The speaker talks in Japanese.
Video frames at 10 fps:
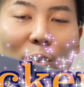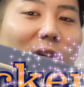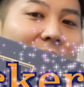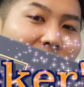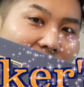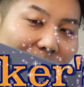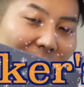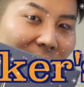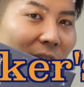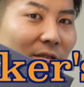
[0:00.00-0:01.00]
トリッカーズが
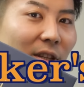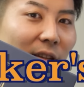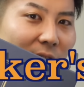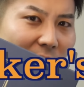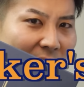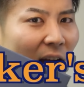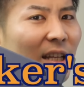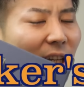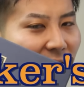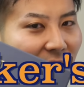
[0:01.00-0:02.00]
今セールでですね、
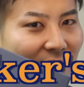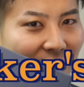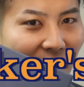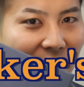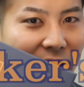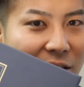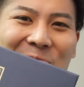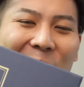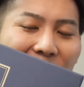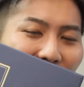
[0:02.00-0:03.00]
かなり安くなったんで、
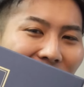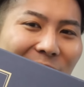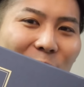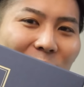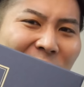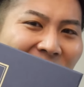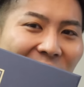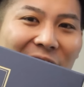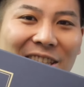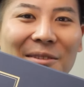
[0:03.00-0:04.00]
もう思わずもう
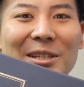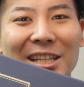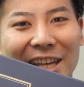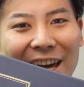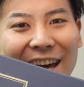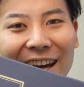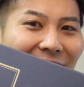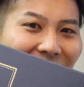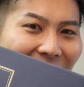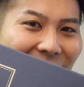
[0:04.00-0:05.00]
すぐ買っちゃいましたね。
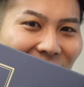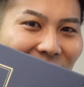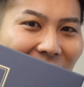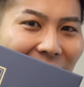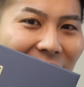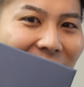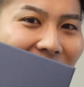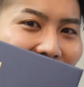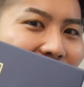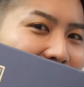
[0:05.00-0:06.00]
はい、それでは開けていき
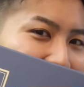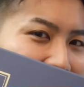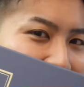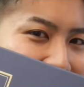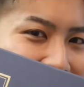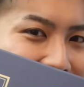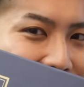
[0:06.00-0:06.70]
たいと思います。